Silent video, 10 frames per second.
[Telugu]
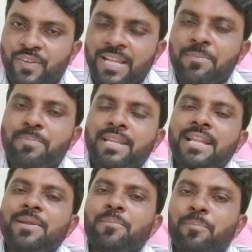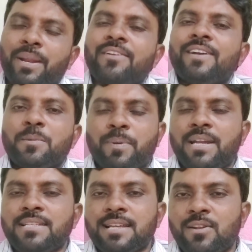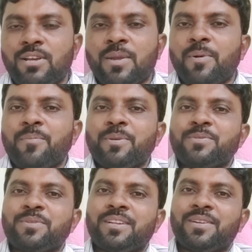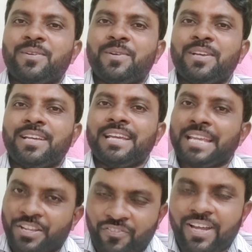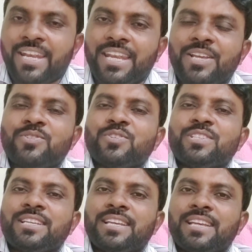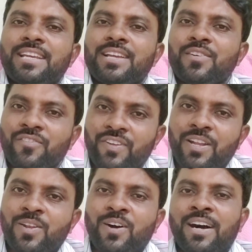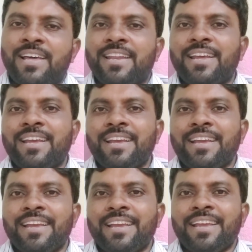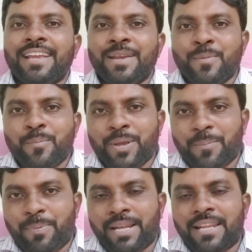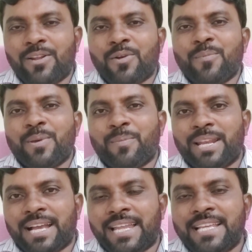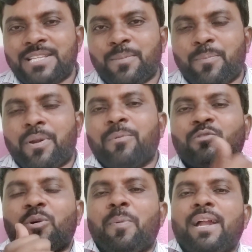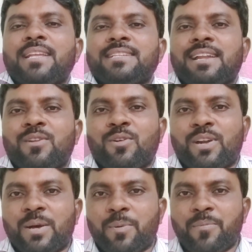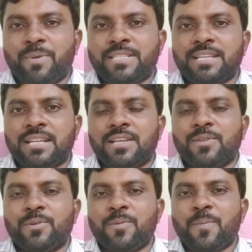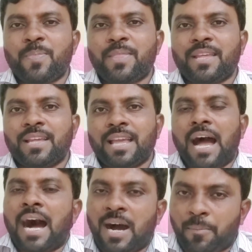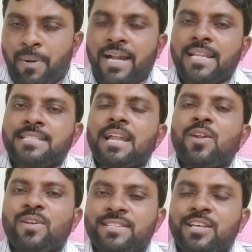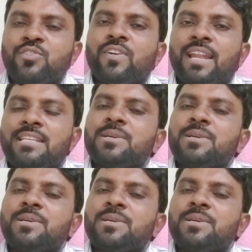వీళ్ళ పిల్లల్ని ప్రైవేట్ పాఠశాలలోకి పంపిస్తున్నారు ఇవన్నీ చూసి వీళ్ళు అరే మీ పిల్లలకు మిమ్మల్ని కనీసం ప్రభుత్వ పాఠశాలలో కూడా పంపించట్లేదు ఆ పాఠశాలలో చదువు ఎలా